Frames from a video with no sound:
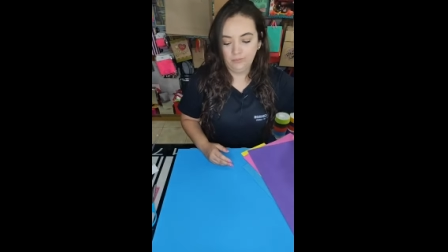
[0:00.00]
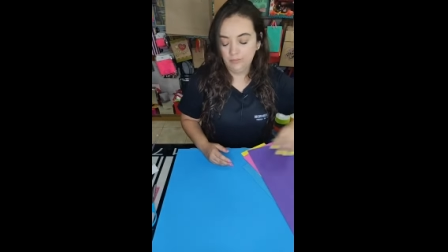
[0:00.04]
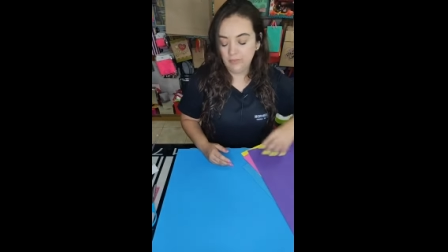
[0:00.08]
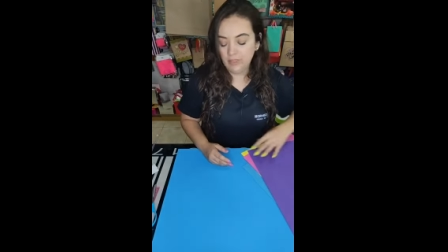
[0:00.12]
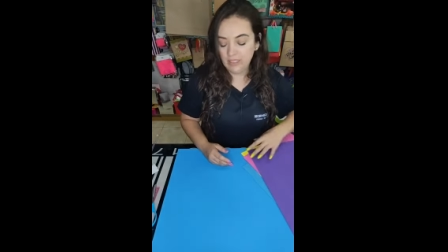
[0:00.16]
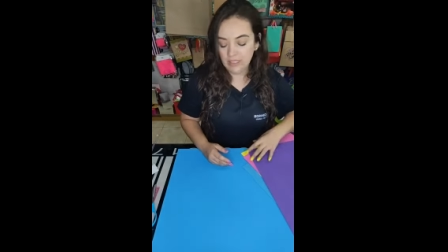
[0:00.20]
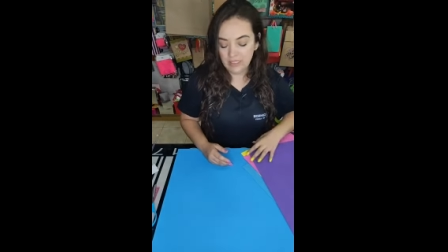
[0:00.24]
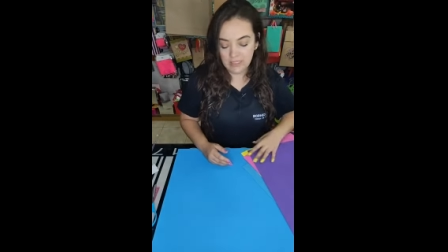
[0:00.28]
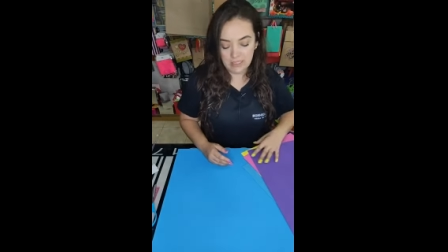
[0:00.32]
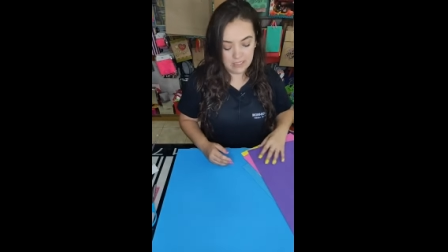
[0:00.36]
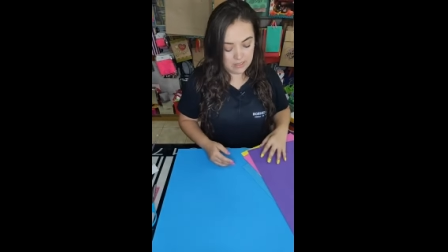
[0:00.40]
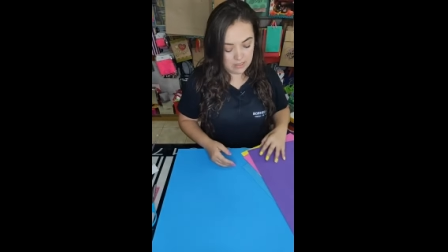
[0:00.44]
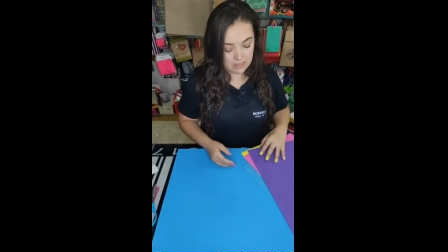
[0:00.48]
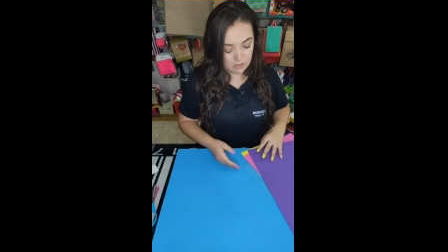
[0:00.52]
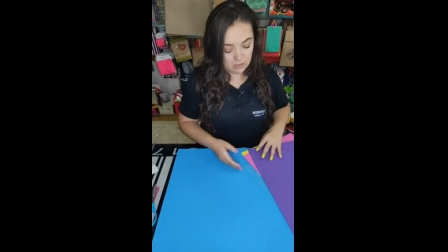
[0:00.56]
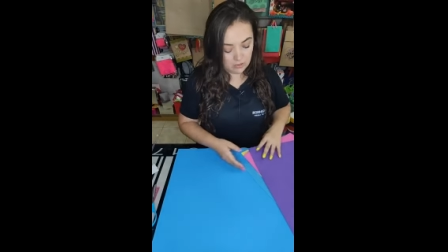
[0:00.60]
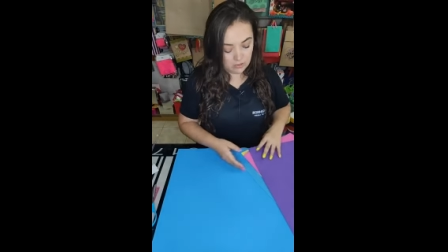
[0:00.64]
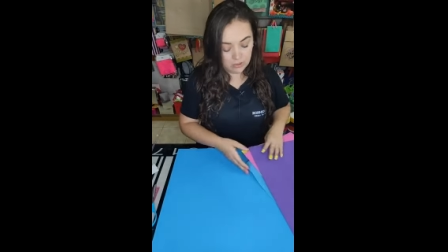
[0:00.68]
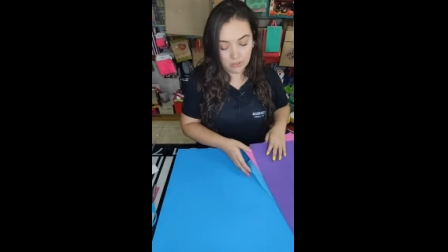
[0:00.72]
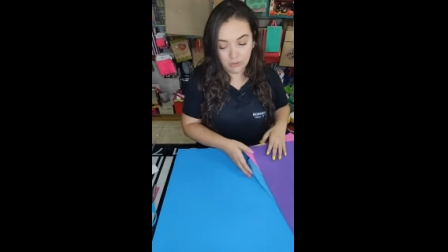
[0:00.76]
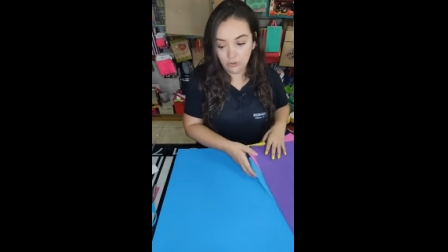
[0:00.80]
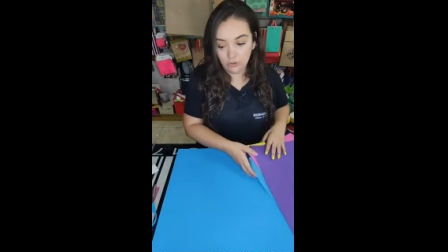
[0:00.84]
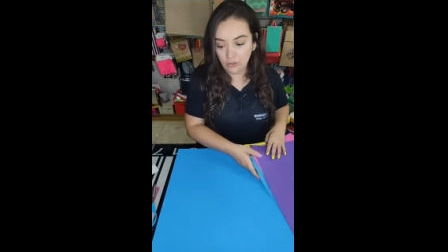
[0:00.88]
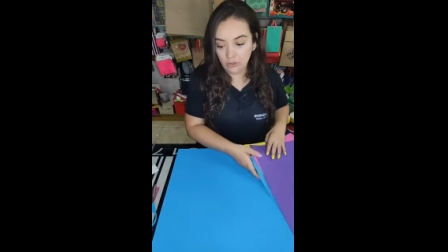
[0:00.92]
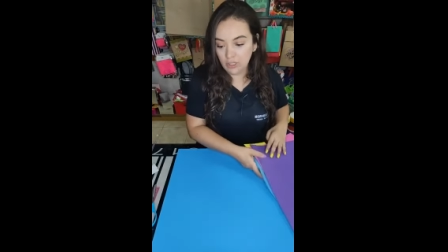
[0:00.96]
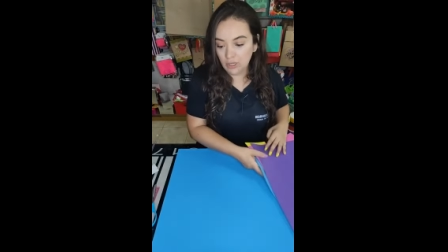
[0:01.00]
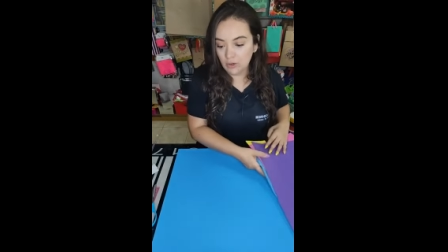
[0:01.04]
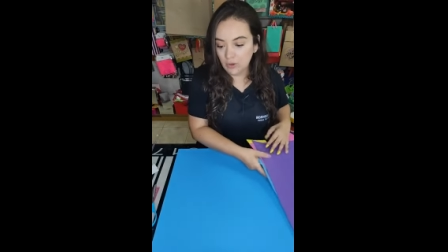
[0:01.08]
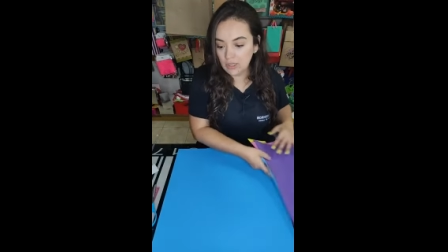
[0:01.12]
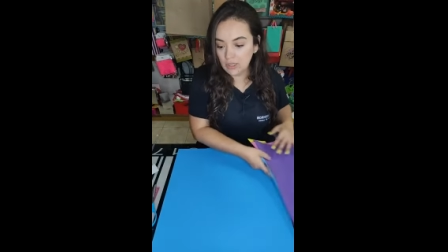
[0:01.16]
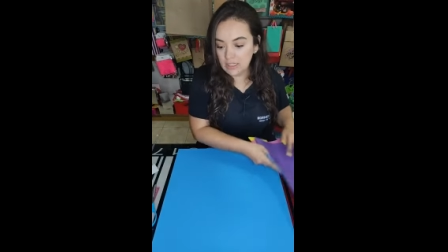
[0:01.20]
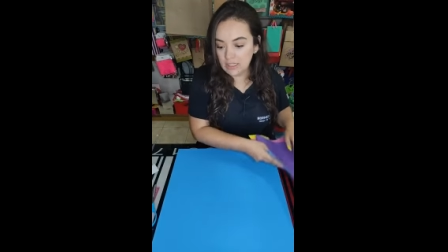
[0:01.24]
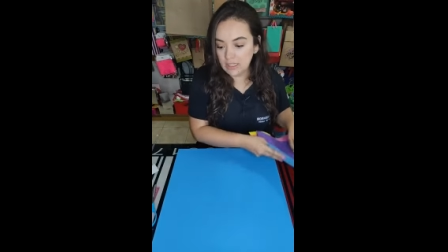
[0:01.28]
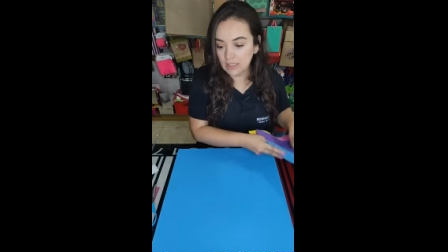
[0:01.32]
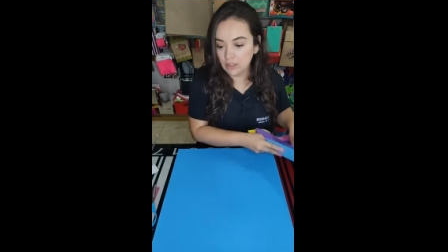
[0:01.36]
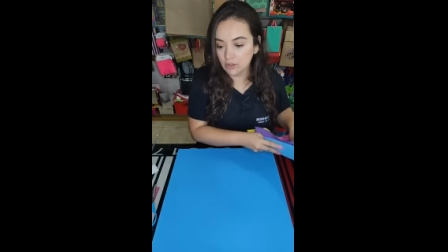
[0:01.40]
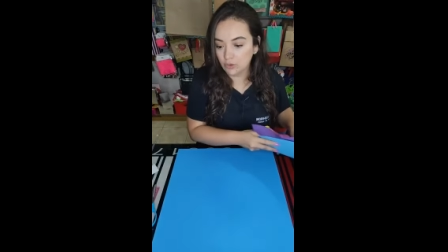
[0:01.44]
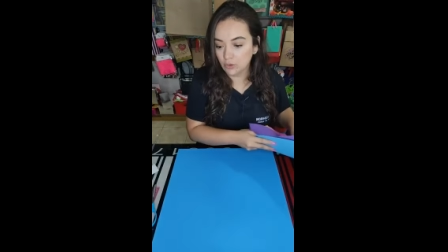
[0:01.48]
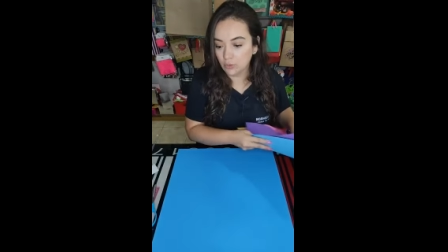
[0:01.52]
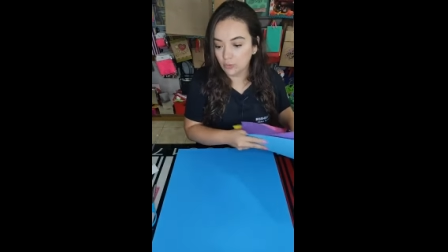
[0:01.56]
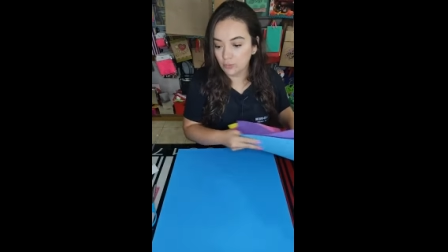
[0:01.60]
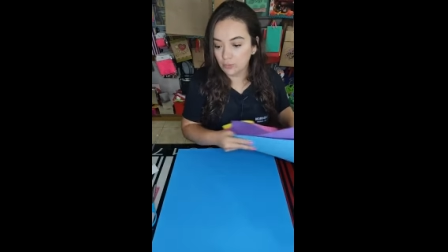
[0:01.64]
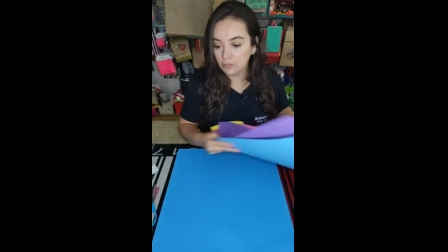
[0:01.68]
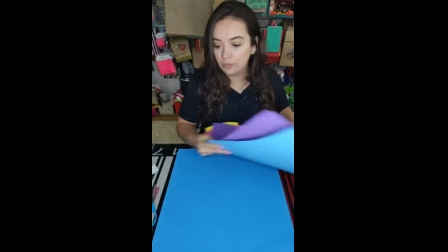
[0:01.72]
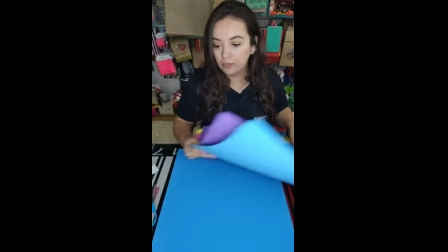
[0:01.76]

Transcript: Dice así con entonado acento.